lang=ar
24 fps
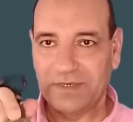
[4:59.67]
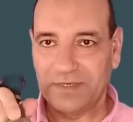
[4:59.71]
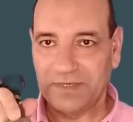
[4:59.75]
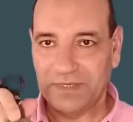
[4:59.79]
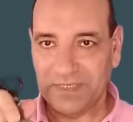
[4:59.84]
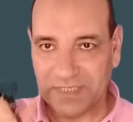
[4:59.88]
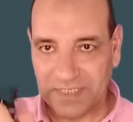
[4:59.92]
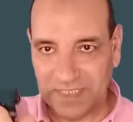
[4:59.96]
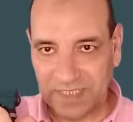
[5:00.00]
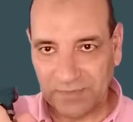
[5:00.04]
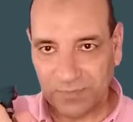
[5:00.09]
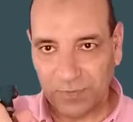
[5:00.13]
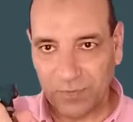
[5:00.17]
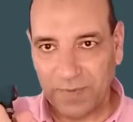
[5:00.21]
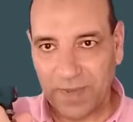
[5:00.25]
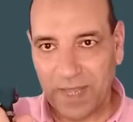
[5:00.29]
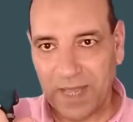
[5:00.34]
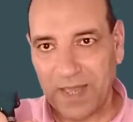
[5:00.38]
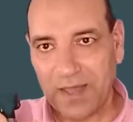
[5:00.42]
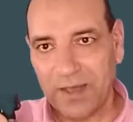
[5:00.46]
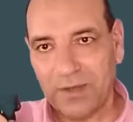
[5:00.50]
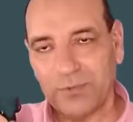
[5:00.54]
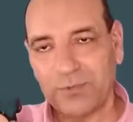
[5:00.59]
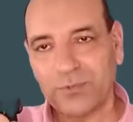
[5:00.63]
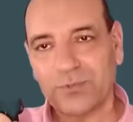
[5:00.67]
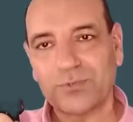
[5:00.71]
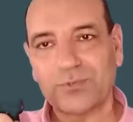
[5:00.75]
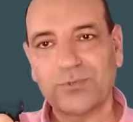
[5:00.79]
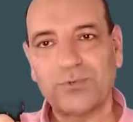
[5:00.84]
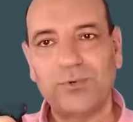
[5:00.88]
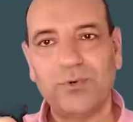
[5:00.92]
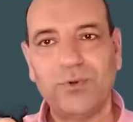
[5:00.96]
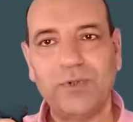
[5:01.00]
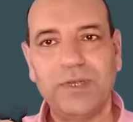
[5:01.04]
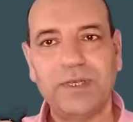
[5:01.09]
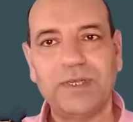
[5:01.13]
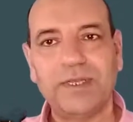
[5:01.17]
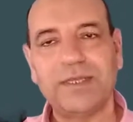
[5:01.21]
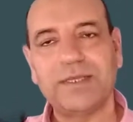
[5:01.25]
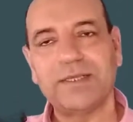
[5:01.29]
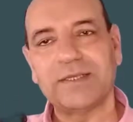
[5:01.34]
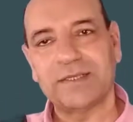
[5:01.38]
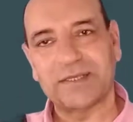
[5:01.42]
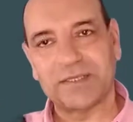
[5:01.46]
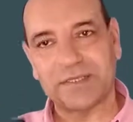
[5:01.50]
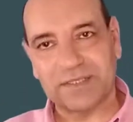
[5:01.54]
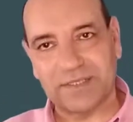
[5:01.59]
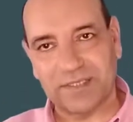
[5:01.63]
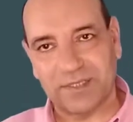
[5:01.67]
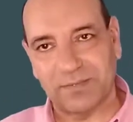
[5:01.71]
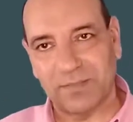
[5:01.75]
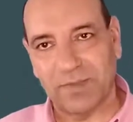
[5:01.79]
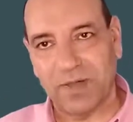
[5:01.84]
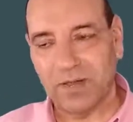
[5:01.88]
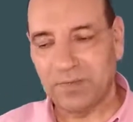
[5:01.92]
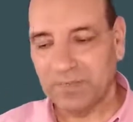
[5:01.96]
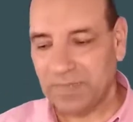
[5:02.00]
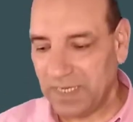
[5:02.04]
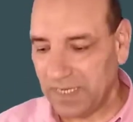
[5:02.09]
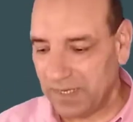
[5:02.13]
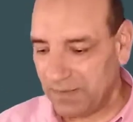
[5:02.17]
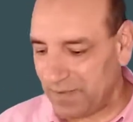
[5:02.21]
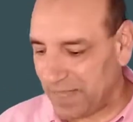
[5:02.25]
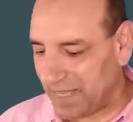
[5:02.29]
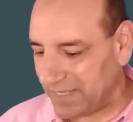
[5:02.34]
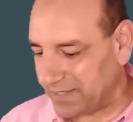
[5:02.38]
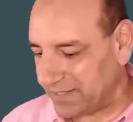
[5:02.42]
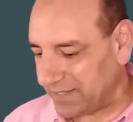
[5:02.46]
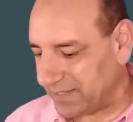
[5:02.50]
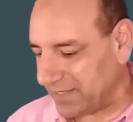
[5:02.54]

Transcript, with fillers: نسيبه بقى ونروح للصمام اللي بعد